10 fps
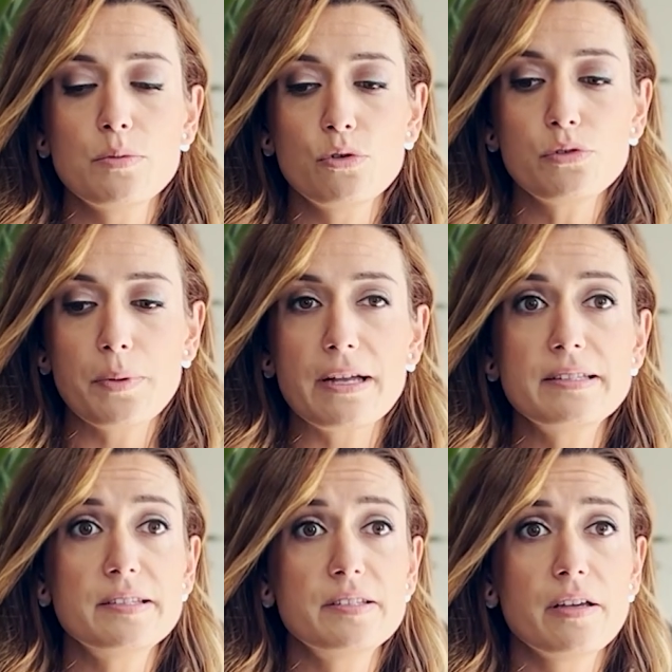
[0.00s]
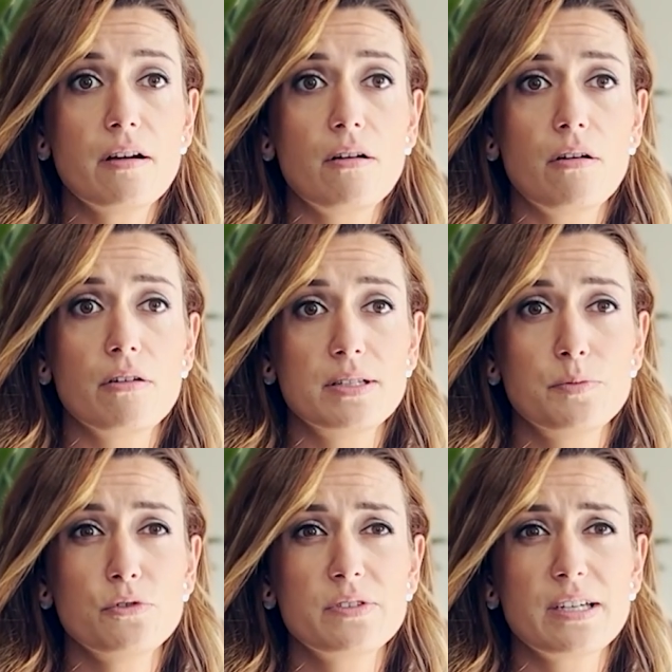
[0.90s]
beaucoup de praticiens en
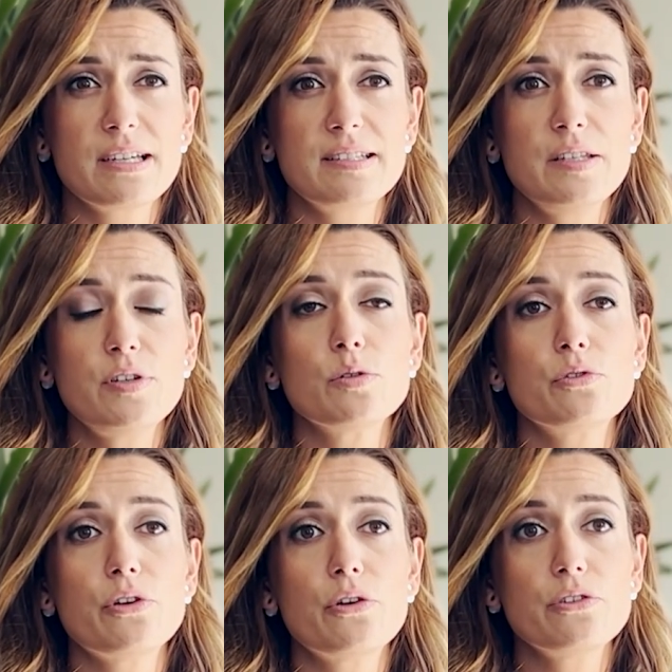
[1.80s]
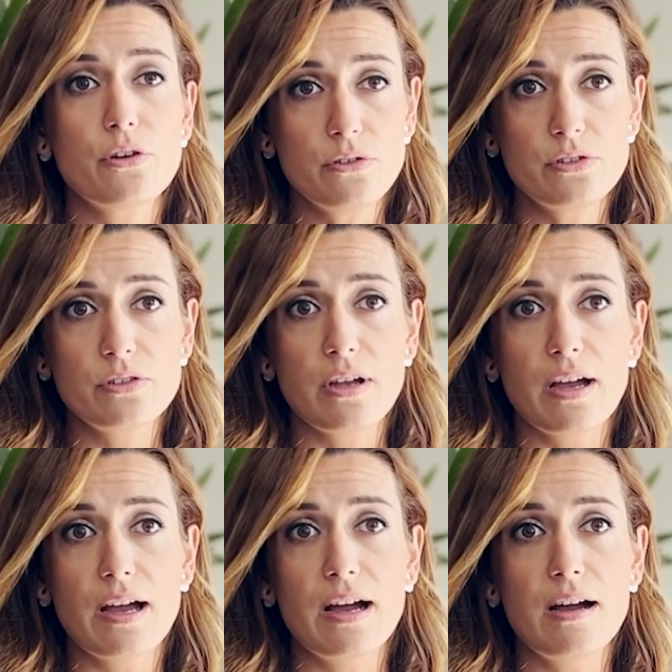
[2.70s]
hypnose régressive qui ont tendance
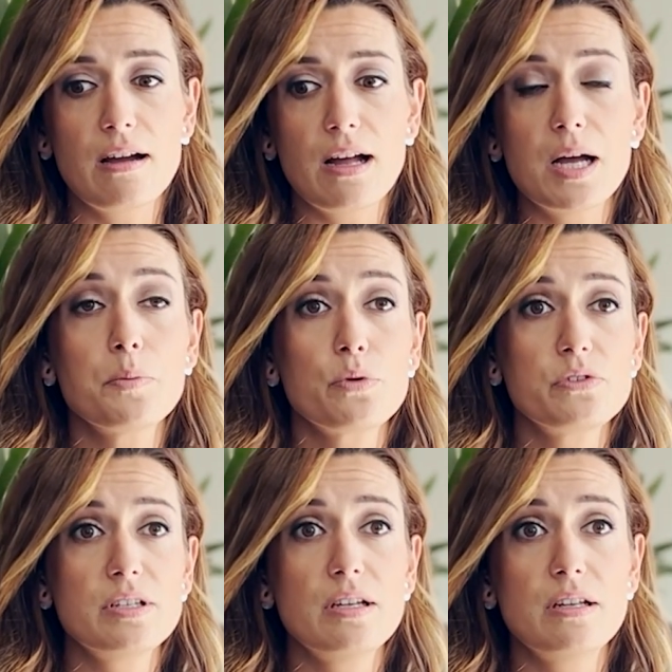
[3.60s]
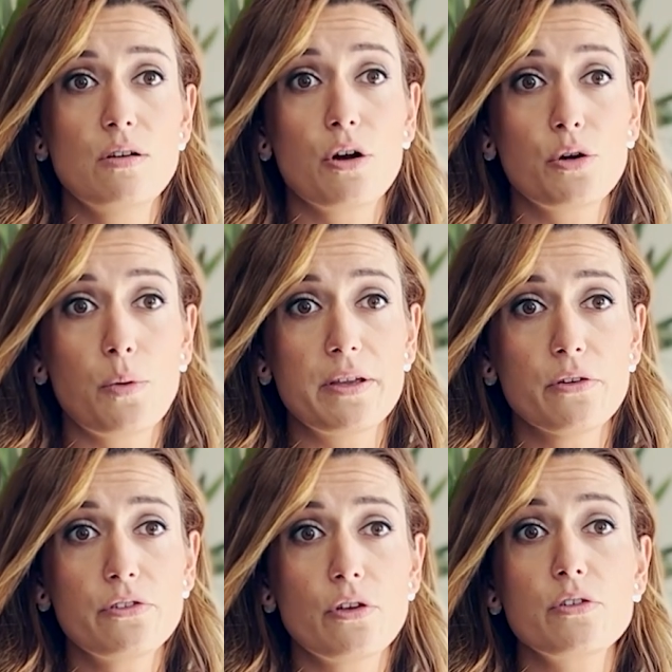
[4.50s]
à imposer leurs
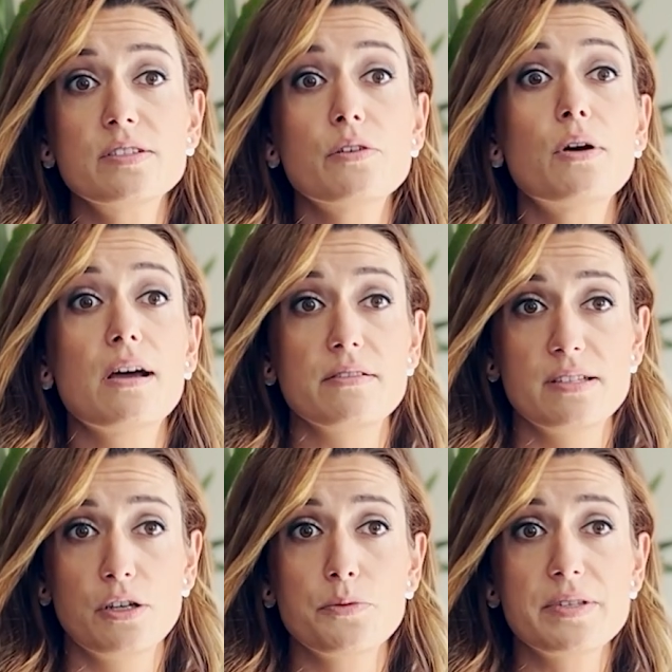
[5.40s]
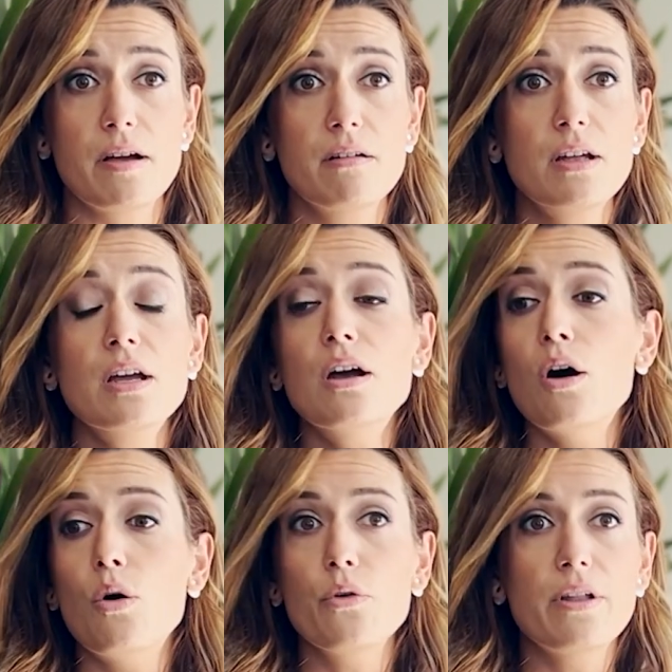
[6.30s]
croyances en disant voilà, c'est comme ça.
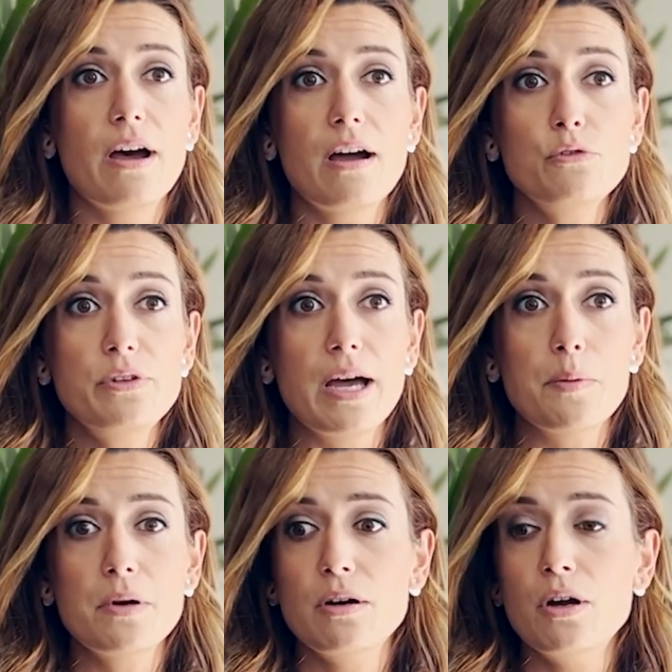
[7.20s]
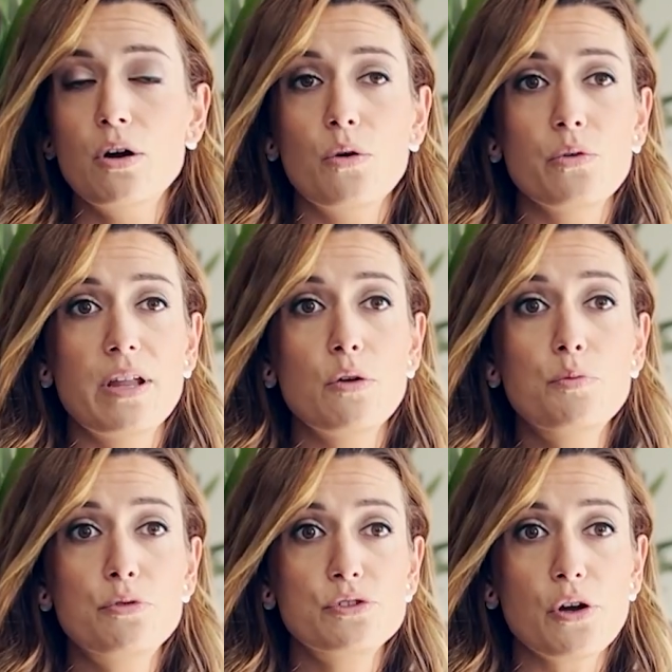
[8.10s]
On a une âme, on a
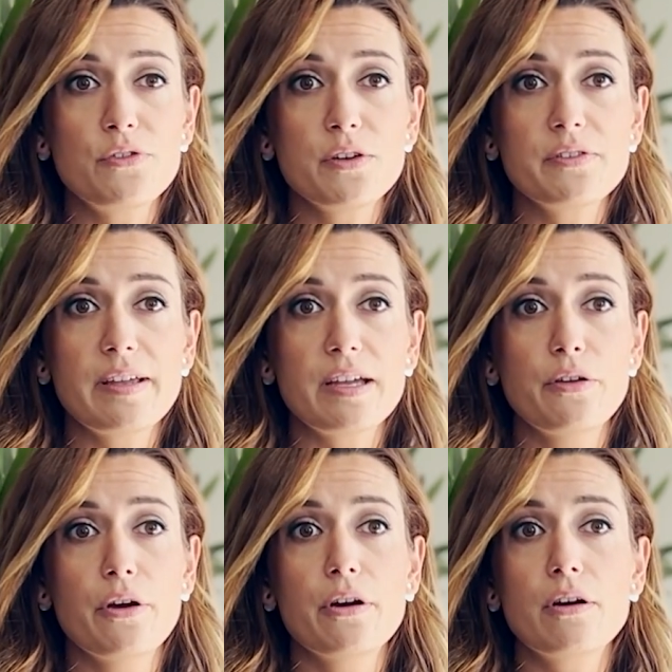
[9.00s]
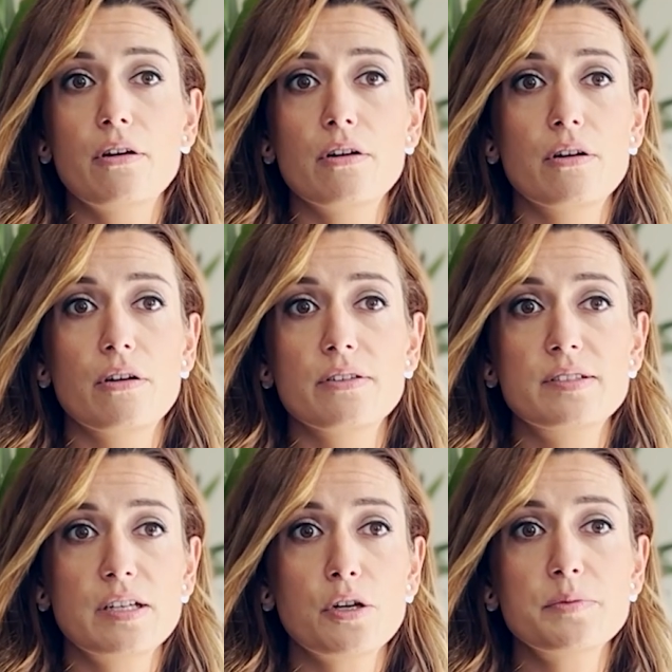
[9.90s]
eu plusieurs vies antérieures, euh,
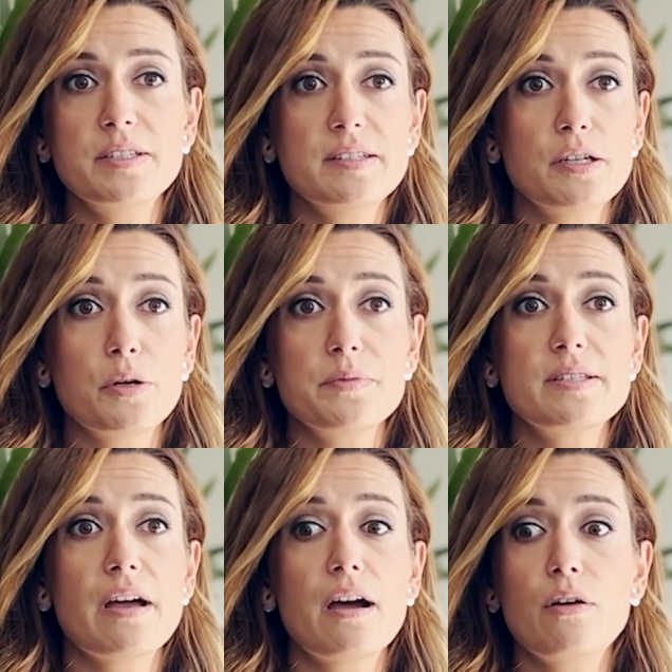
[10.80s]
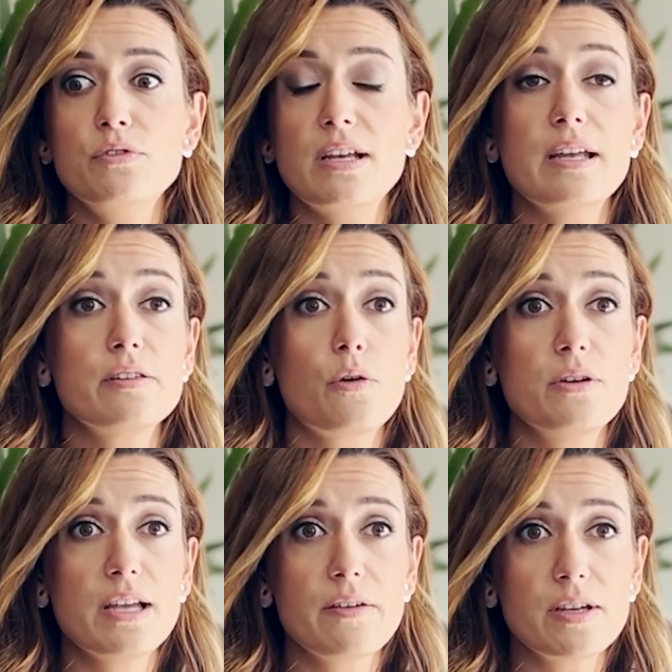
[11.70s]
c'est comme si, c'est comme ça, vous allez être en
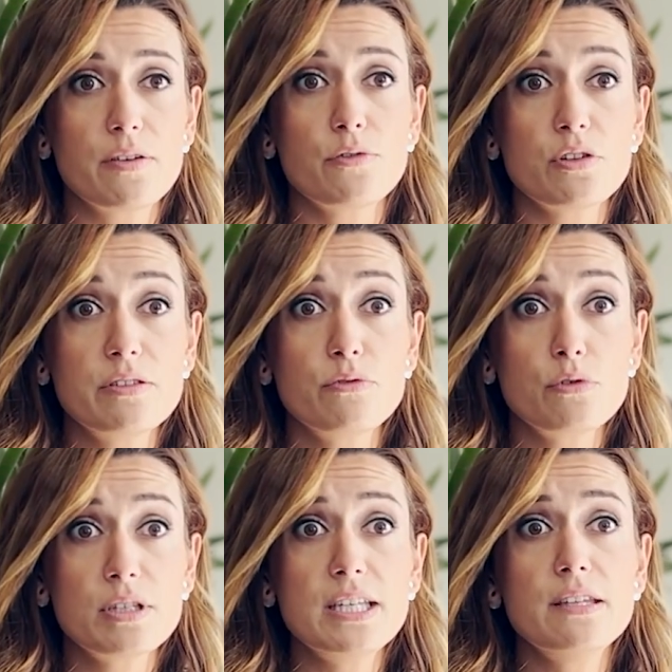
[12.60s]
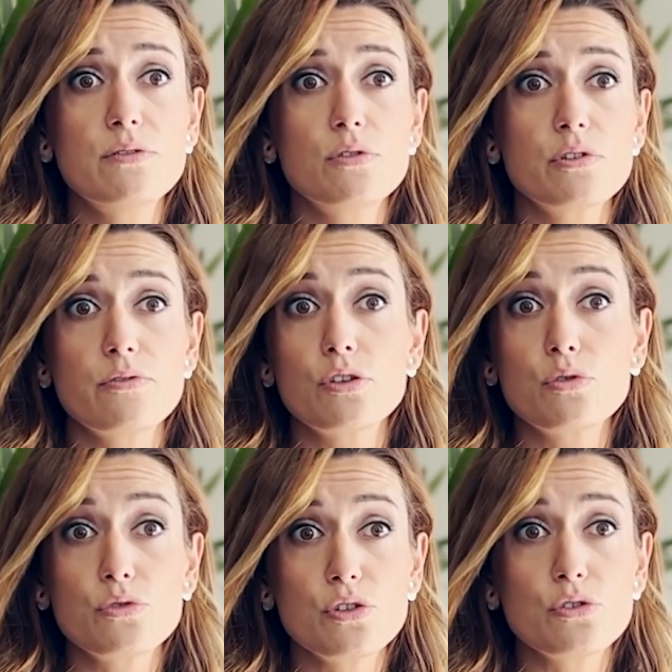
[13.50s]
lien avec votre, vos guides, votre
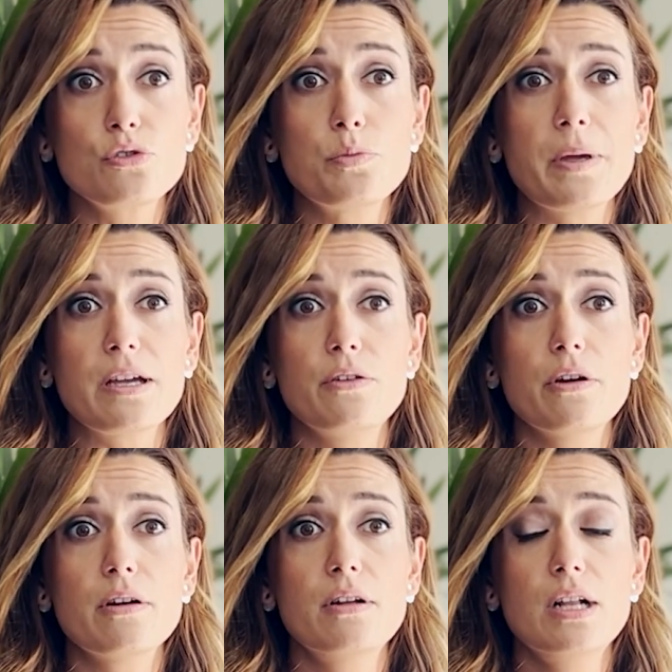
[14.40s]
conscience supérieure.